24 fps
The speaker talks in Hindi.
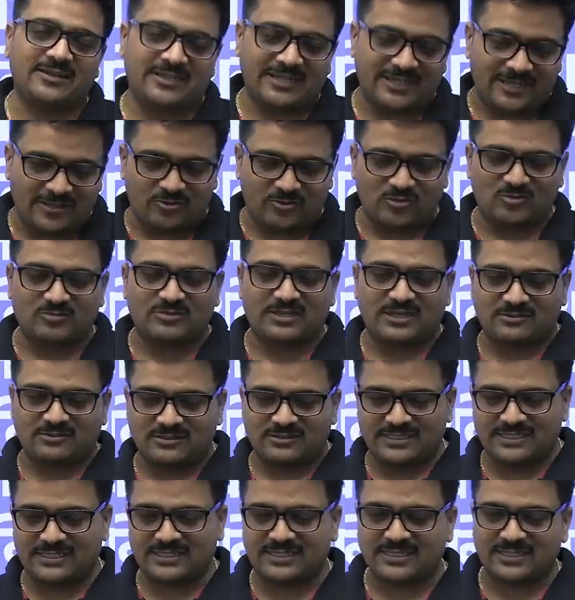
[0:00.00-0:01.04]
टेलीकॉम
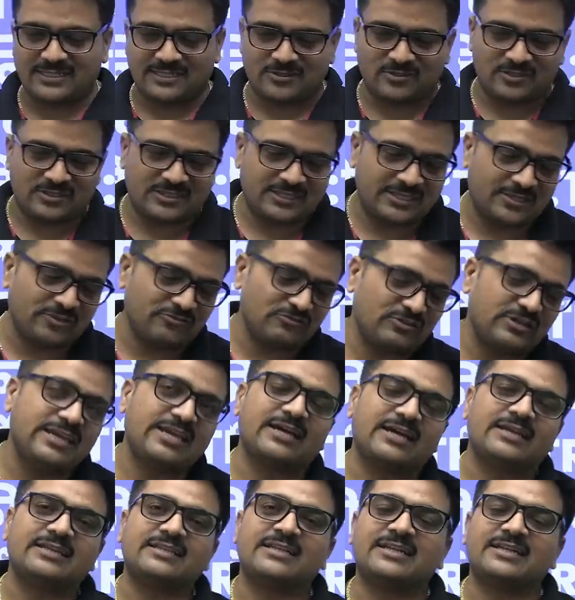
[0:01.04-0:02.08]
रेगुलेटर अथॉरिटी ऑफ
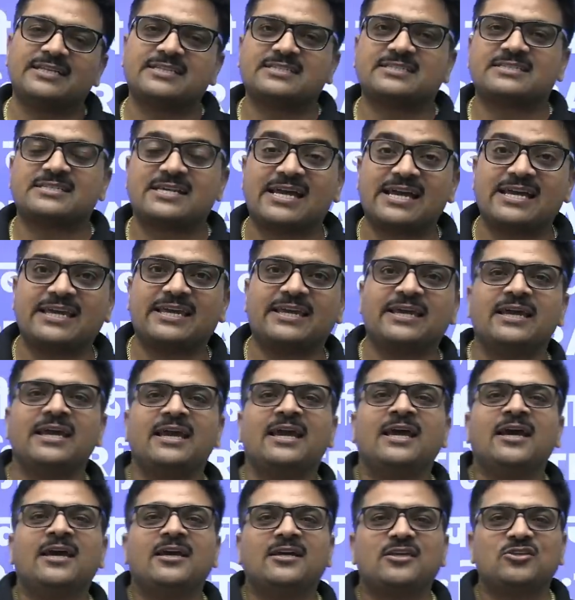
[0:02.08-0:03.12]
इंडिया दैट इज ट्राई
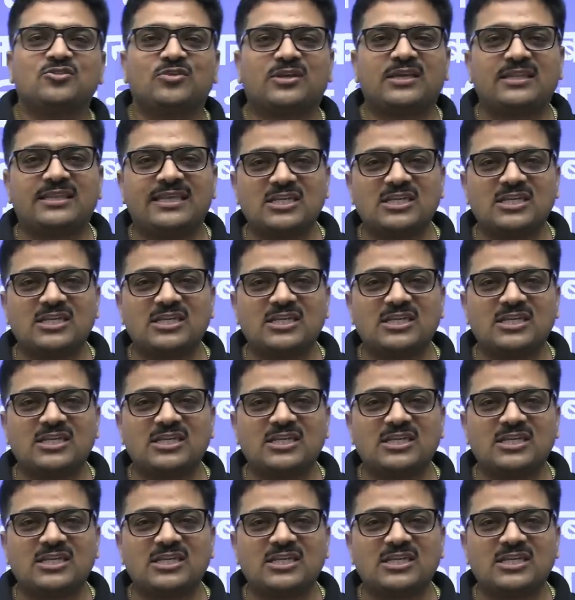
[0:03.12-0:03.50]
जो कि